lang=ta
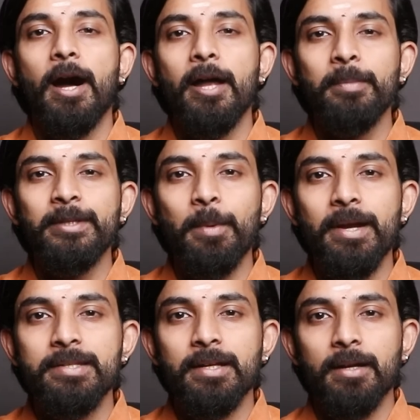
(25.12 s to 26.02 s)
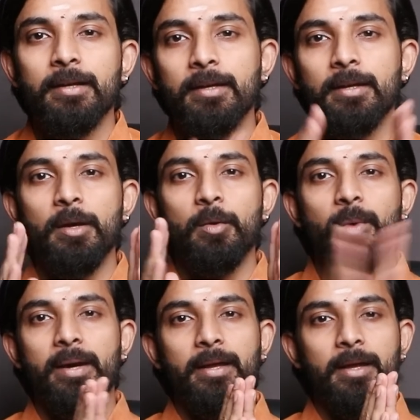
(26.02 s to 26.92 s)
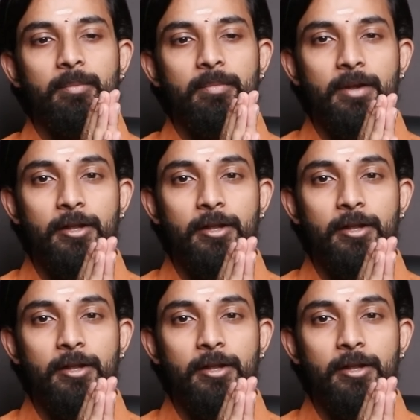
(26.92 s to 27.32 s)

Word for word: அன்பு தமிழ்நெஞ்சங்களுக்கு வணக்கம்